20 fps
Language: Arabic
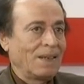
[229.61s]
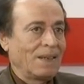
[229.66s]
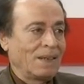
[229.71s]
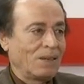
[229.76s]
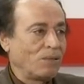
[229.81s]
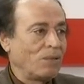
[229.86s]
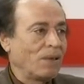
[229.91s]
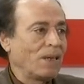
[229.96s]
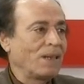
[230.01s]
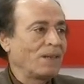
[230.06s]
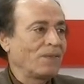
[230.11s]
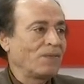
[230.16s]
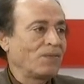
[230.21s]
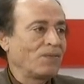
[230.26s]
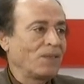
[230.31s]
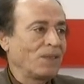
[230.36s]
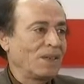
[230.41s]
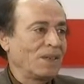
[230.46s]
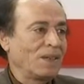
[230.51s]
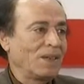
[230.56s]
أولا
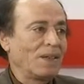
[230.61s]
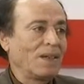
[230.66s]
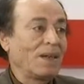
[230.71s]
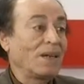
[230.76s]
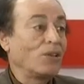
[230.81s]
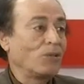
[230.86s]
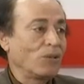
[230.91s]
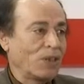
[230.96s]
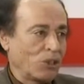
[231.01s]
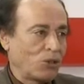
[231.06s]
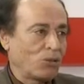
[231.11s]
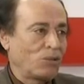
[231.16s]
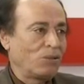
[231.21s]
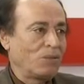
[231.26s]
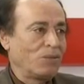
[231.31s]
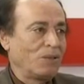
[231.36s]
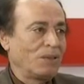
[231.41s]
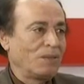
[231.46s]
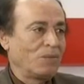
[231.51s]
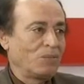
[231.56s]
في اليونسكو
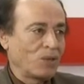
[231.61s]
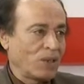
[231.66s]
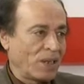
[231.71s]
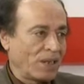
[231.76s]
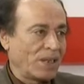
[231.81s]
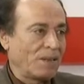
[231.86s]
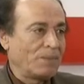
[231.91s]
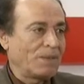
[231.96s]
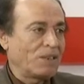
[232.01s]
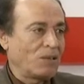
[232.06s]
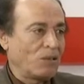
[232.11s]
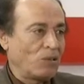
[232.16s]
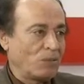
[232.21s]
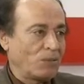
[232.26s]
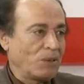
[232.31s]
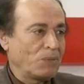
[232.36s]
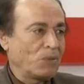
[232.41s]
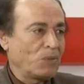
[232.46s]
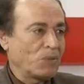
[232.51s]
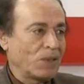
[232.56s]
منظمة
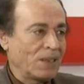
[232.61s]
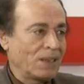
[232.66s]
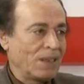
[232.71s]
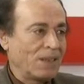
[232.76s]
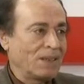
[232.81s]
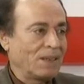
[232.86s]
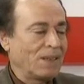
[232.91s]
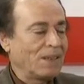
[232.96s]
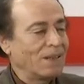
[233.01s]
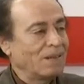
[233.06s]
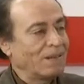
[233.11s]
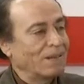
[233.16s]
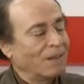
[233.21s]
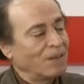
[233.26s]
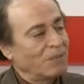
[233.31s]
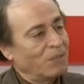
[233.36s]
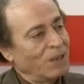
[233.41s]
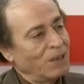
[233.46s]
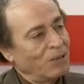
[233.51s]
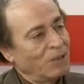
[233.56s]
الأمم المتحدة
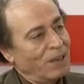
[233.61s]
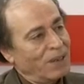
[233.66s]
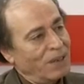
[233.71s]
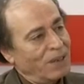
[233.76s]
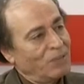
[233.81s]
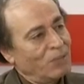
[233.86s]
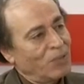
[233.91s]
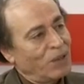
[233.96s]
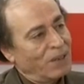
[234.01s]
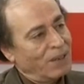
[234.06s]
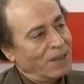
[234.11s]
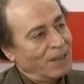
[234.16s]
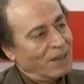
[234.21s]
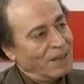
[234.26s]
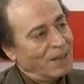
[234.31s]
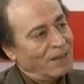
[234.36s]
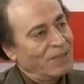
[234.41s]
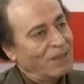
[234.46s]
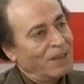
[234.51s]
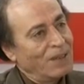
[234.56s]
للتربية والعلم
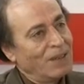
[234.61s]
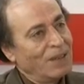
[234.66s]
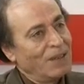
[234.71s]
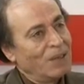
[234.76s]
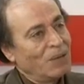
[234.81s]
والثقافة